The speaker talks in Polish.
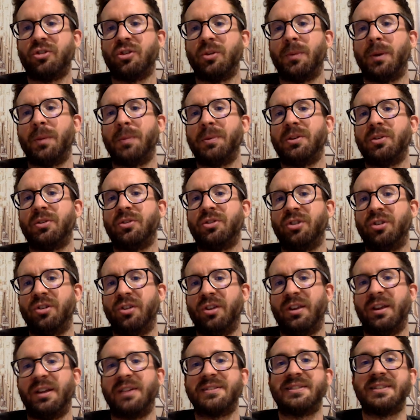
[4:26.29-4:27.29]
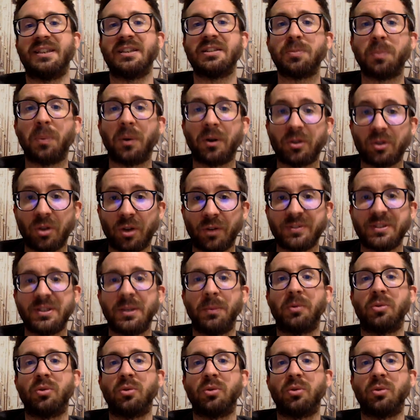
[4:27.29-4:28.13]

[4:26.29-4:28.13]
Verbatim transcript: że mamy do czynienia ze sportowcem,